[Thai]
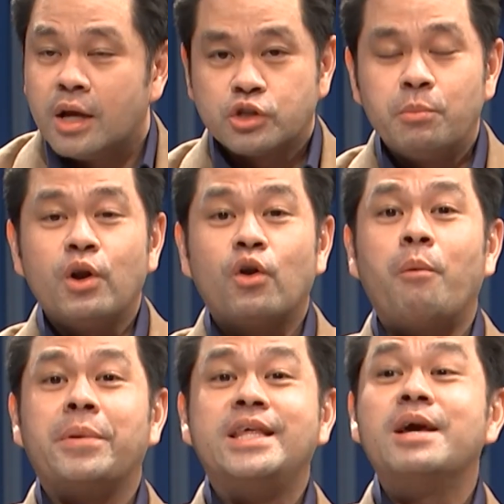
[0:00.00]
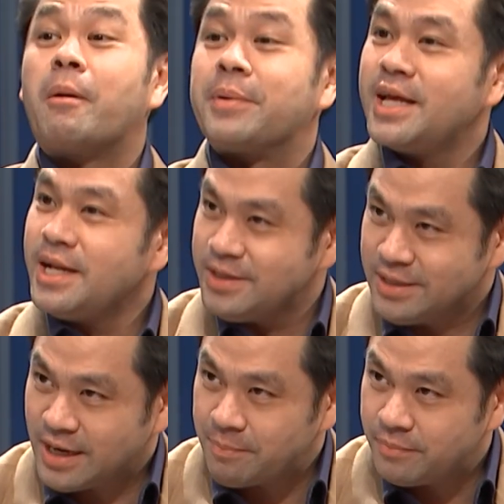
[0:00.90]
สมมุติเราลองไปเทียบกับประเทศ
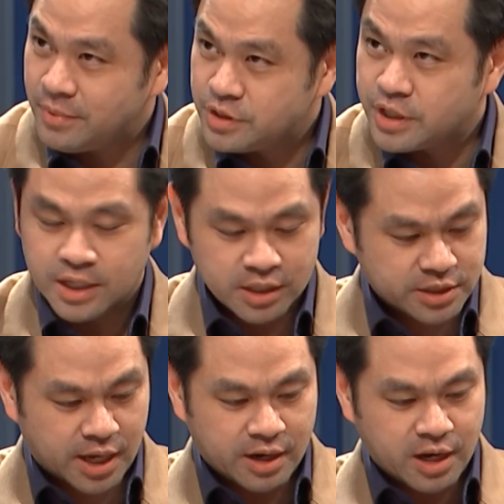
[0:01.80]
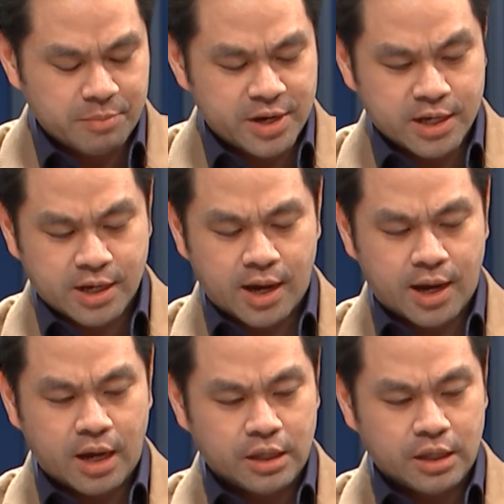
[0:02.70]
อื่นครับเช่นสหรัฐอเมริกา